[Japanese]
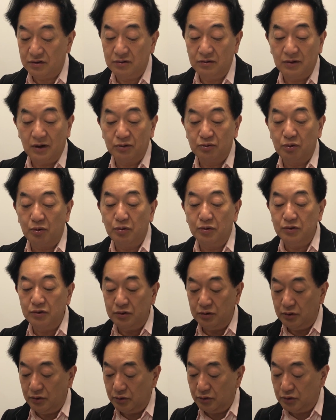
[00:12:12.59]
ていうのはどうい
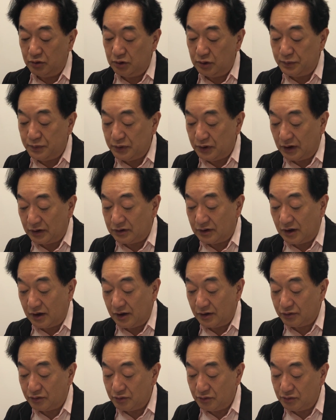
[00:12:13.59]
うグループだった
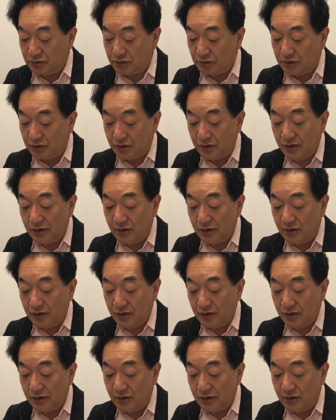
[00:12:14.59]
かっていうと